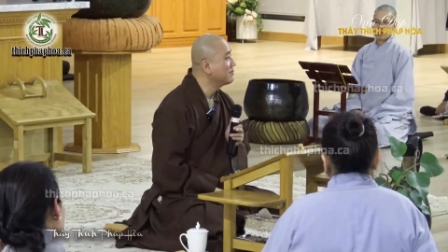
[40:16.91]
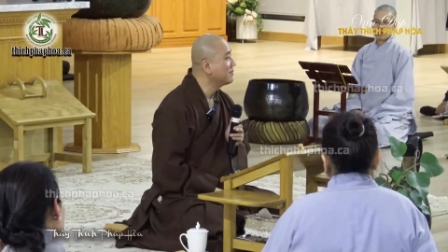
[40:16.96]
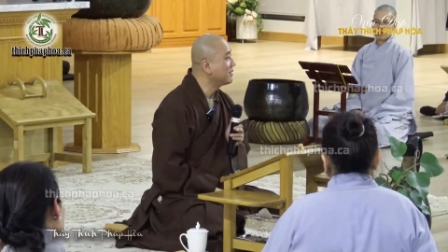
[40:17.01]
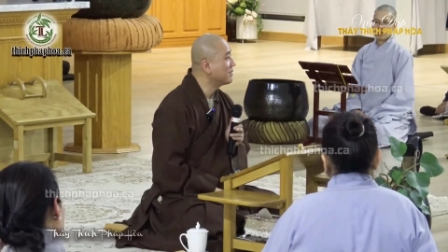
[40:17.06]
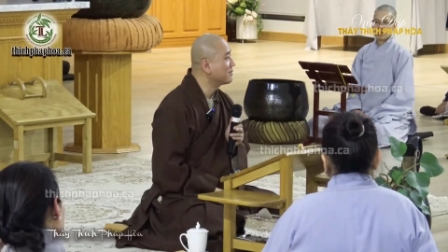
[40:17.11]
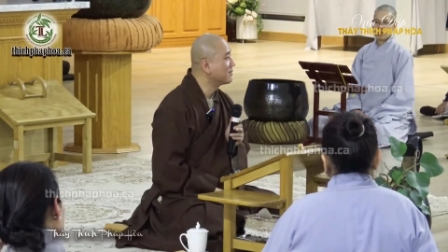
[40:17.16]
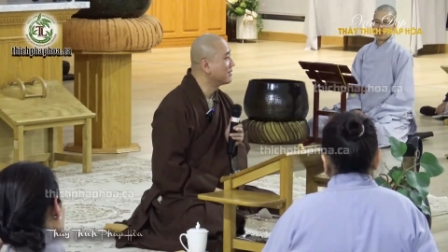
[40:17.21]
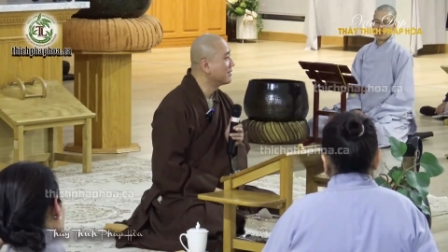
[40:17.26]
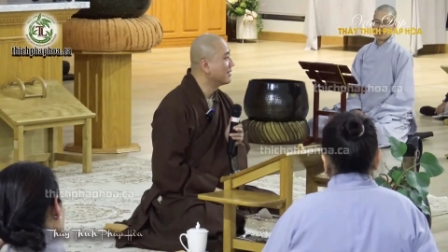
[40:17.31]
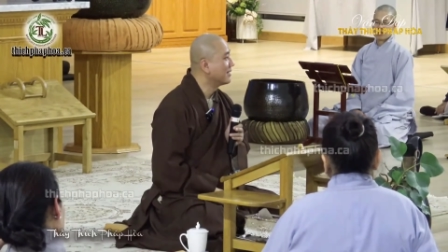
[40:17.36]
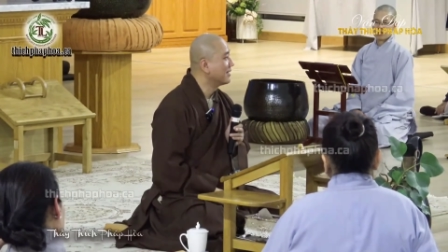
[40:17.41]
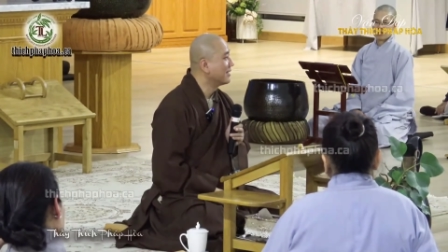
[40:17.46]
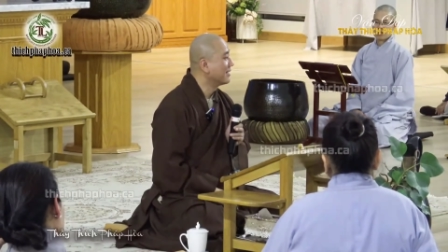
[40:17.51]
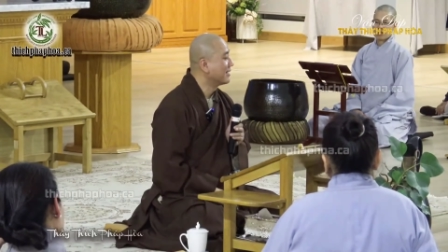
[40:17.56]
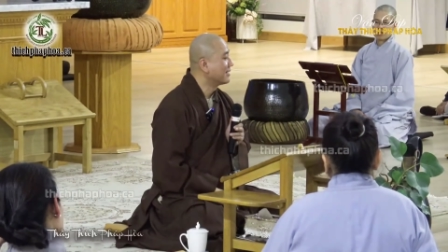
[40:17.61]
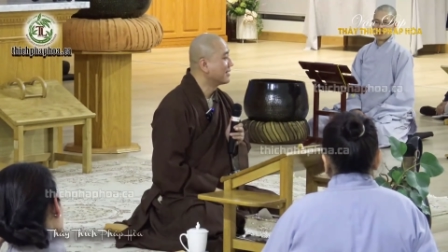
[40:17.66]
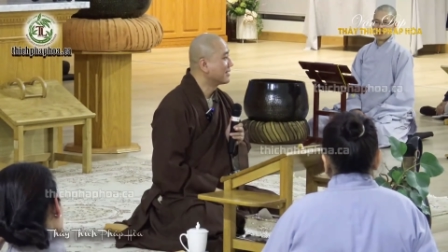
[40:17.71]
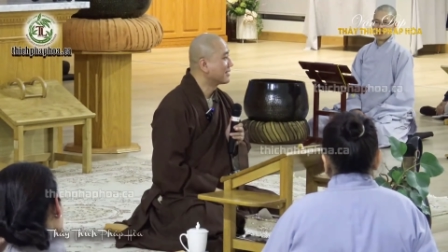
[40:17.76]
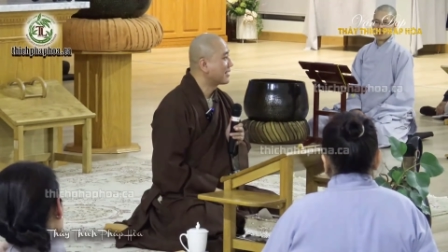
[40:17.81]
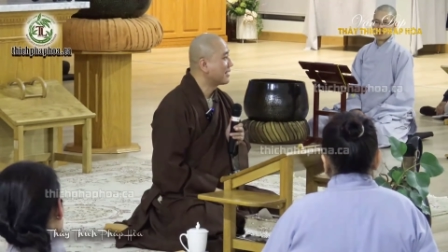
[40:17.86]
nữa không.
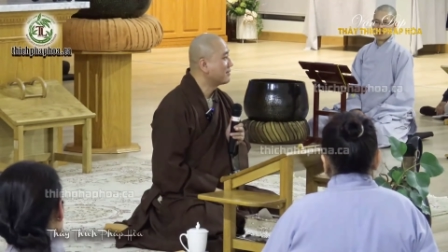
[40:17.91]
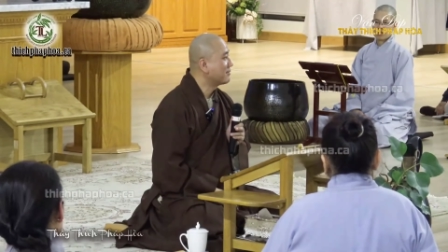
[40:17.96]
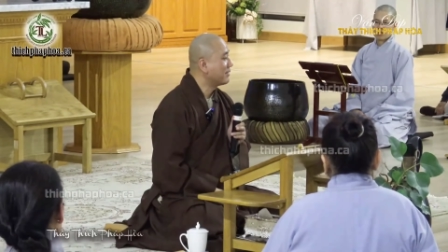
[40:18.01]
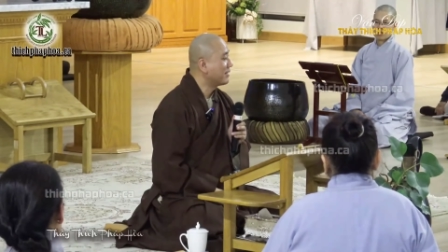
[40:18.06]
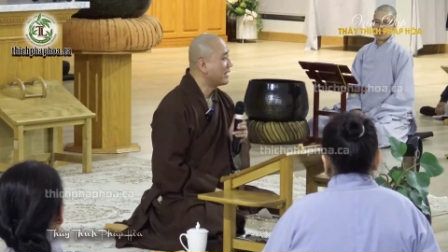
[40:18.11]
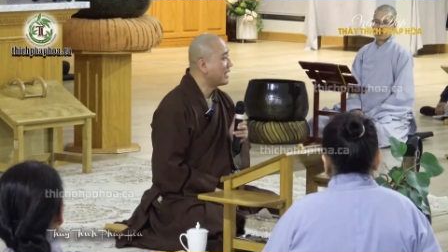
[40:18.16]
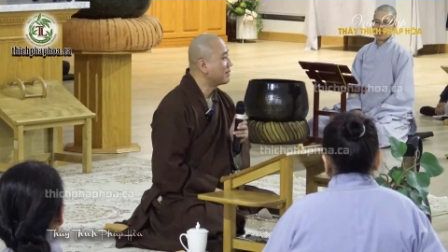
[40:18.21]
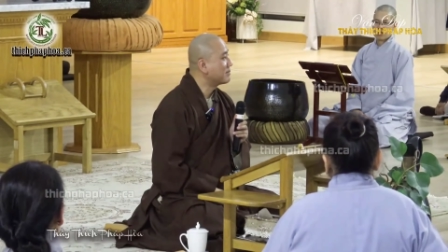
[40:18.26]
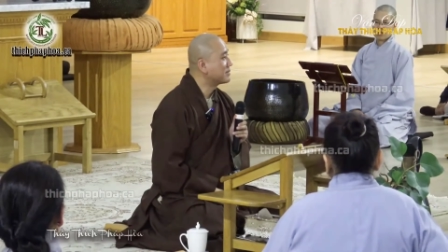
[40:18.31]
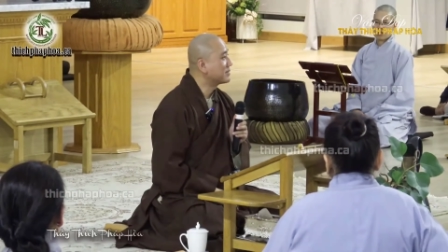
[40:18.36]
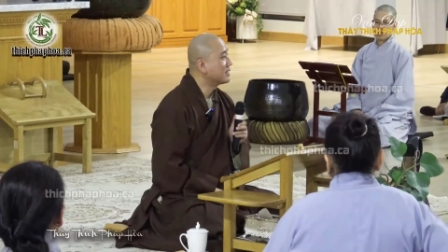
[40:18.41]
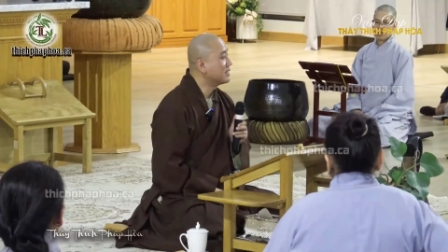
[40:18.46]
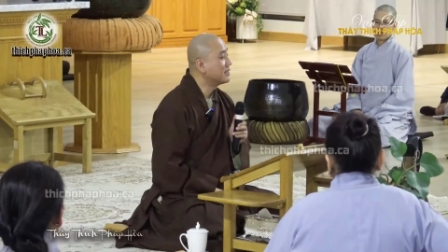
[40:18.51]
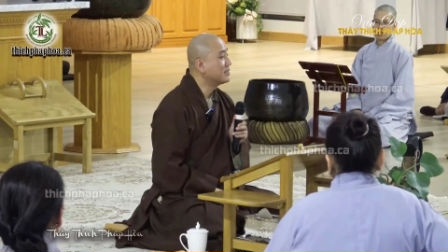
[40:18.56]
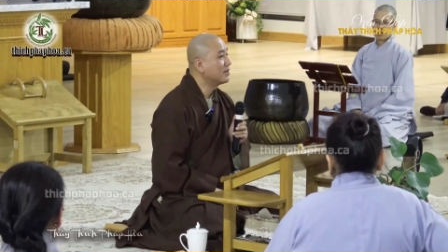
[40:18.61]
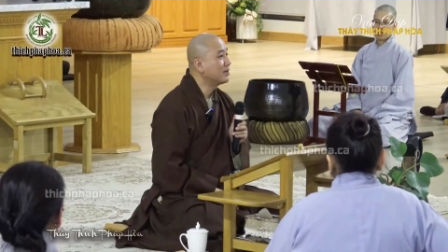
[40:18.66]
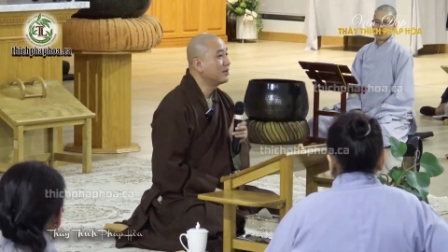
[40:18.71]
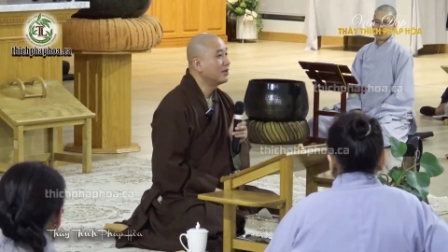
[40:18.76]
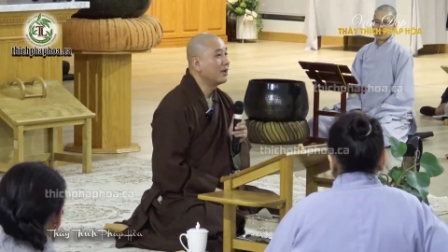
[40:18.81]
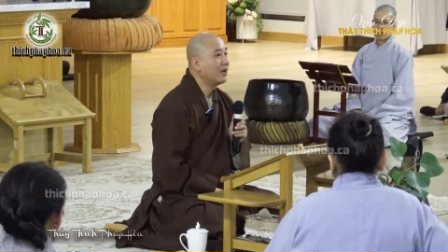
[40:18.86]
Cái vị em xê
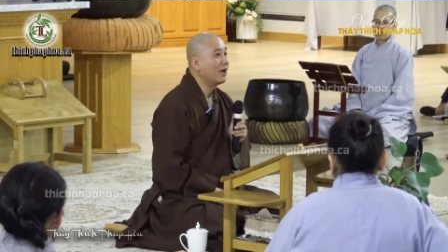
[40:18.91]
nói